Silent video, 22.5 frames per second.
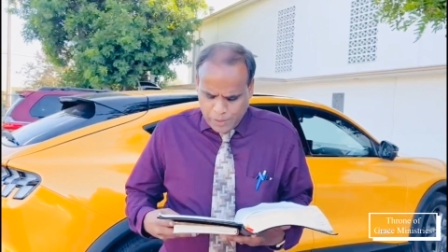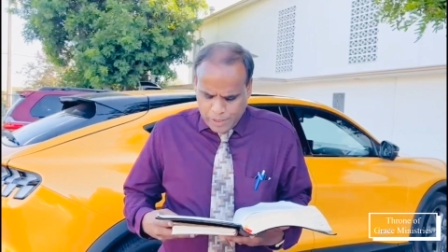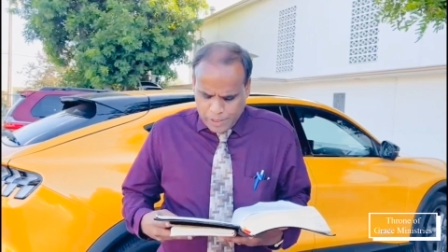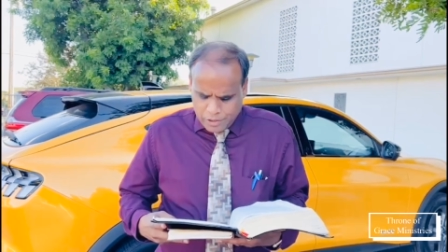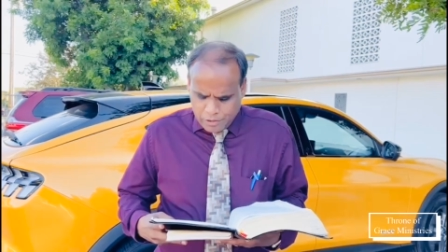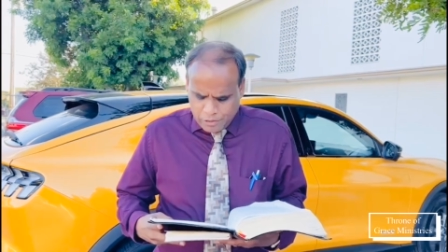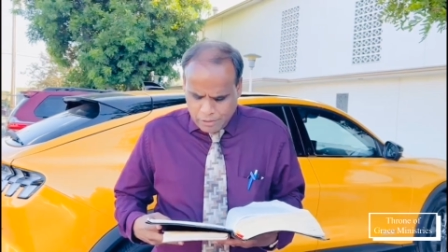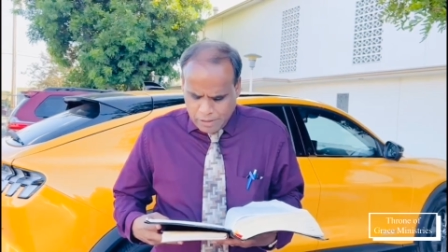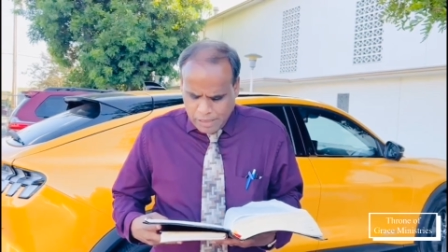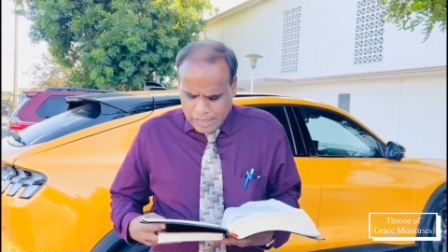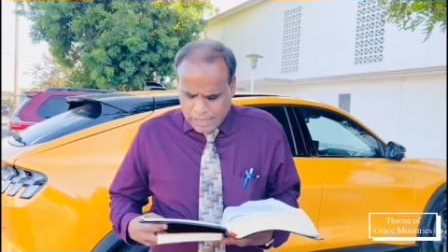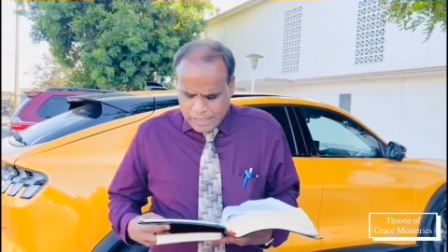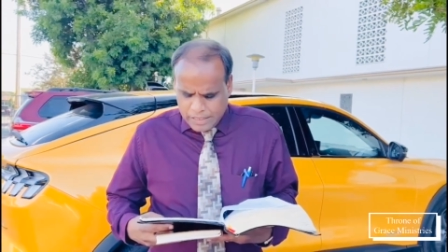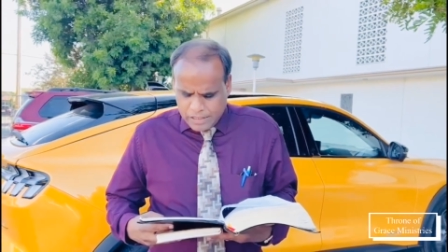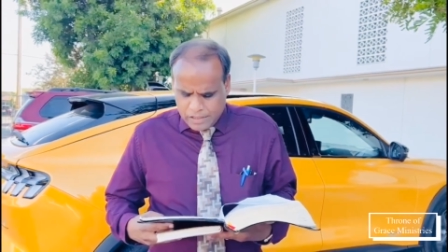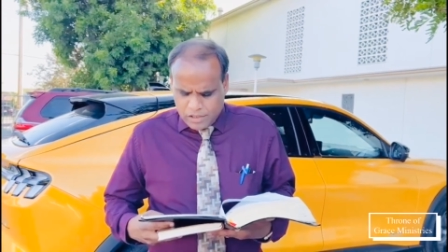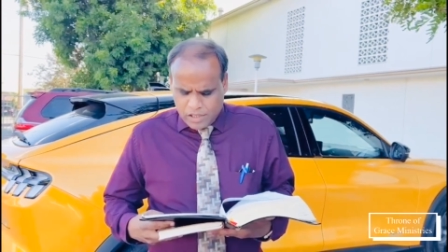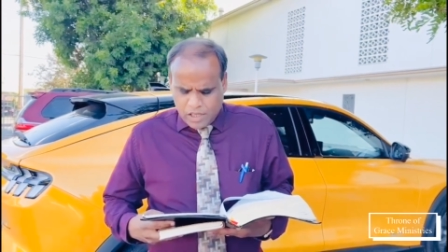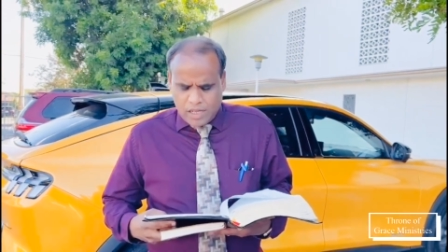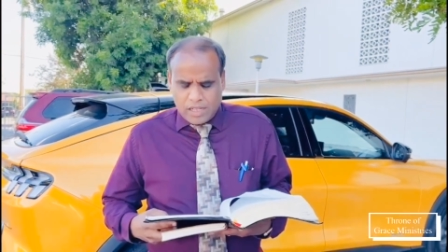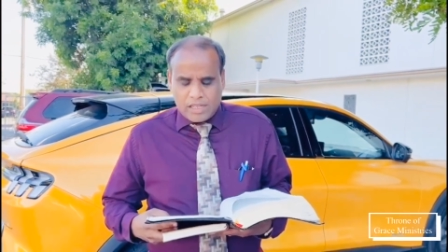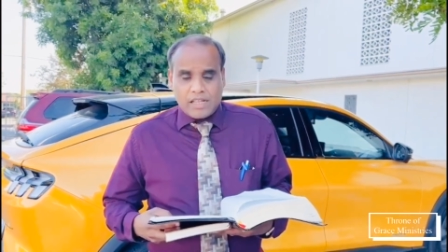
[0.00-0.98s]
பேதிரு
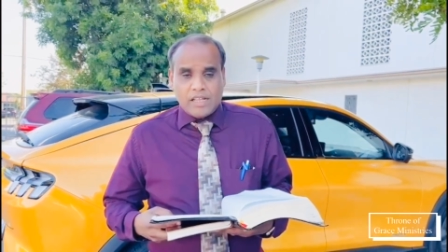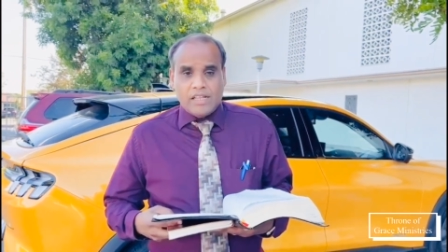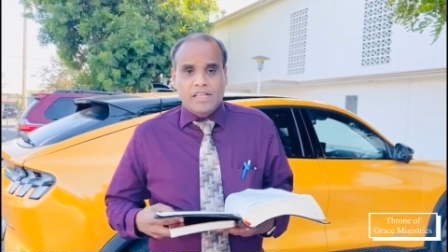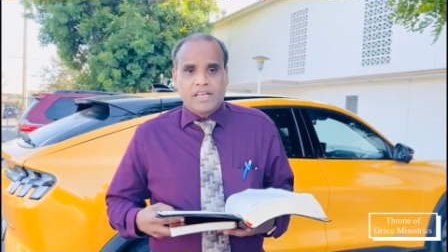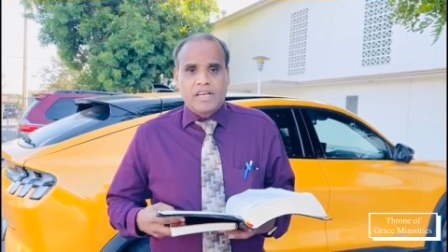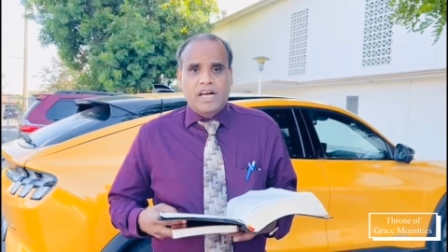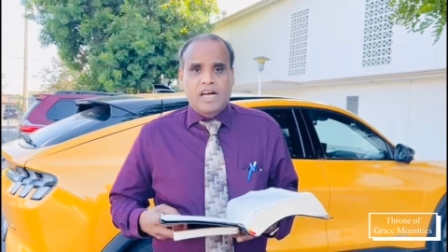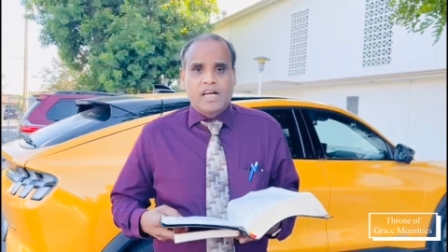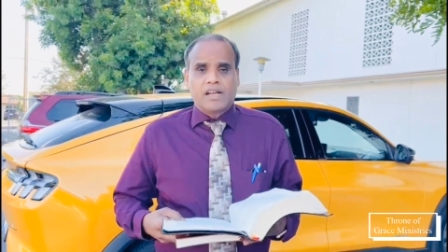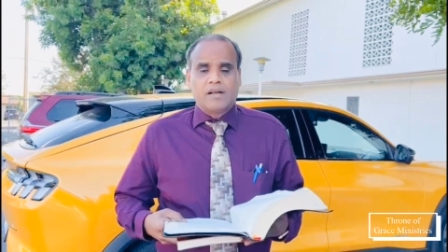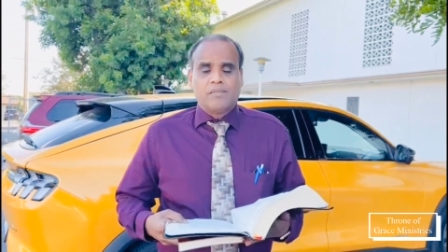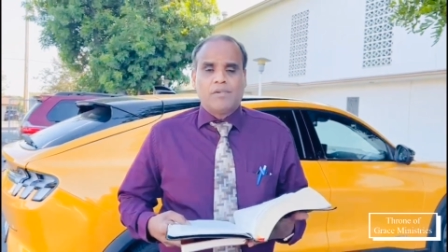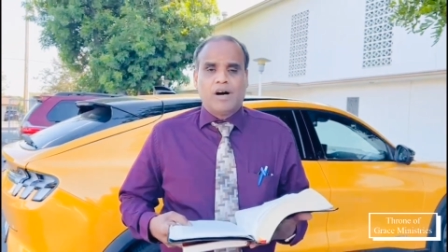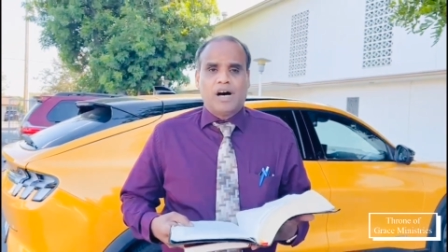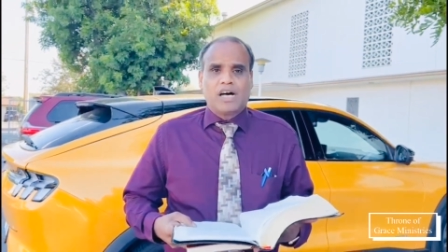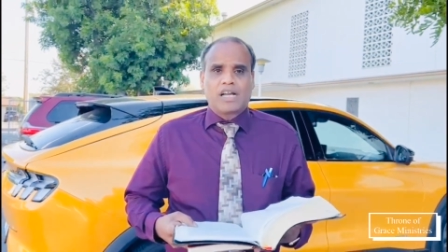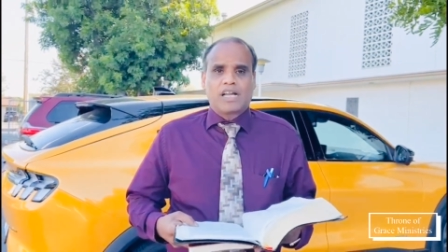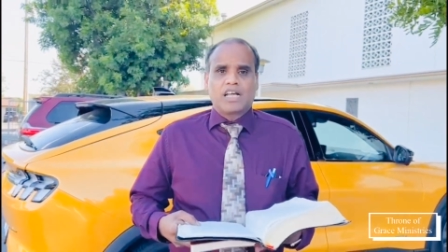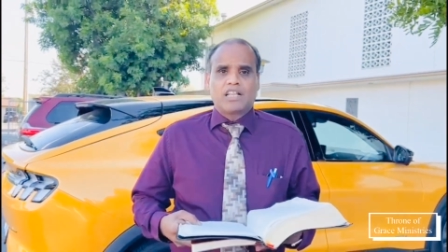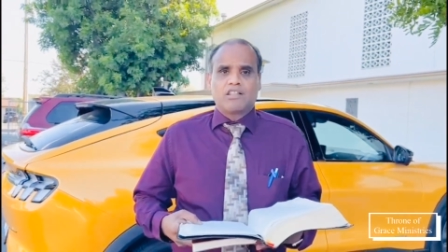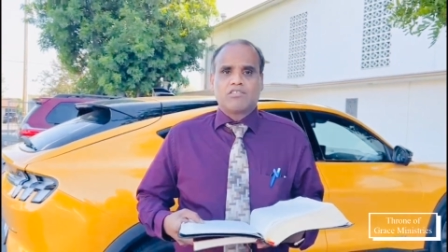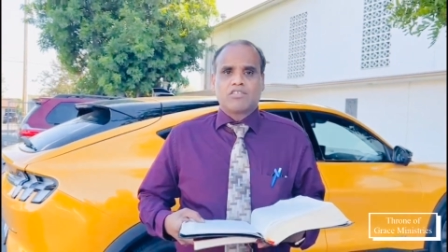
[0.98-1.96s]
ஐந்தாவது அதிகாரம்
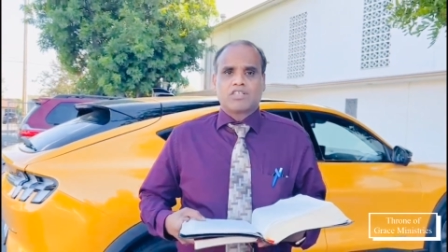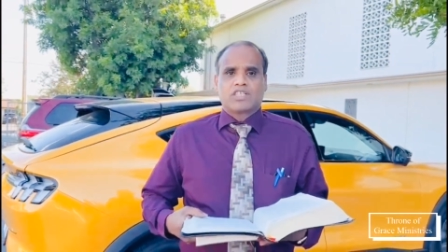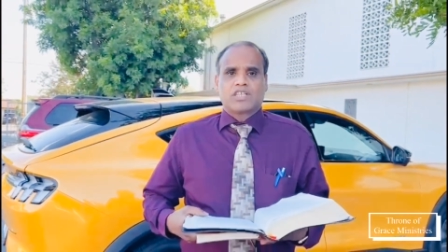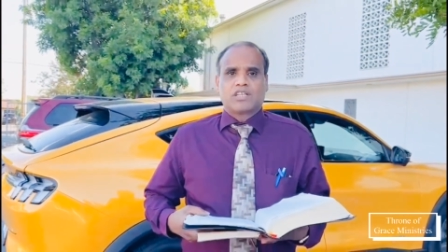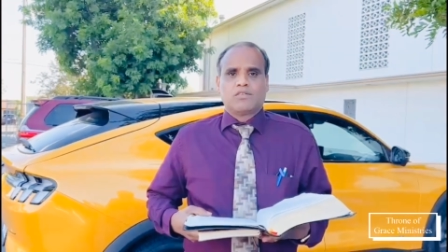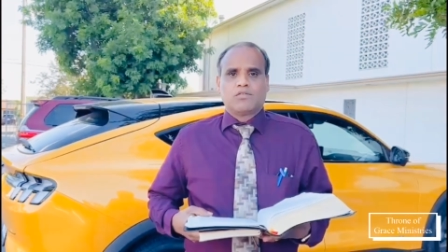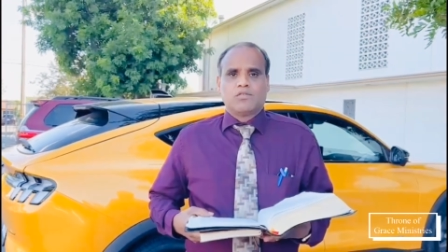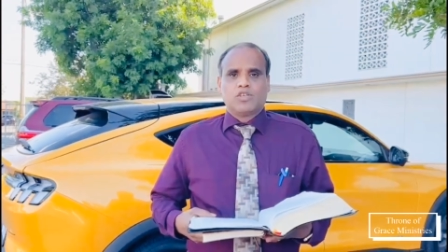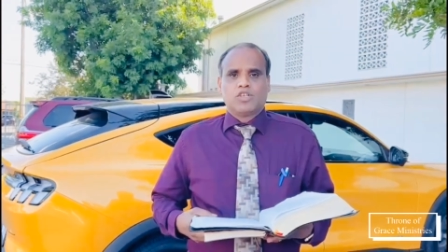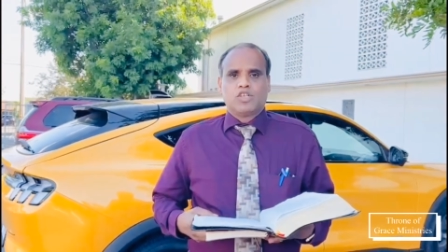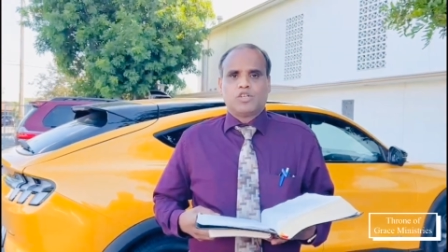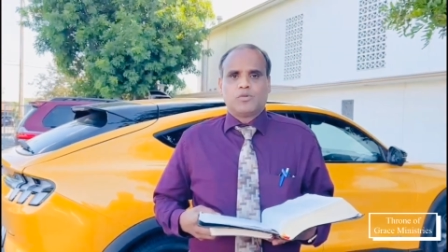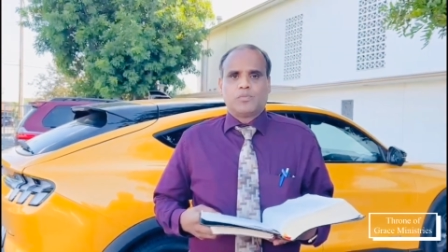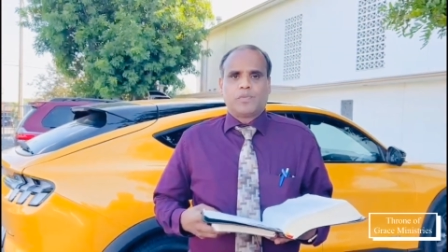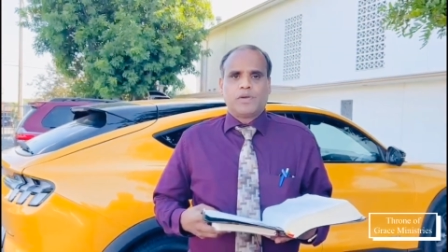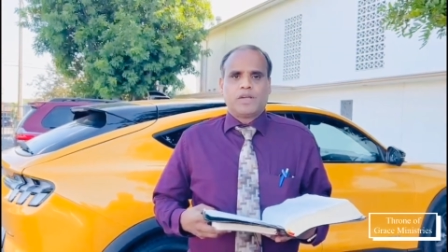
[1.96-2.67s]
ஆறாவது வசனம் ஒன்று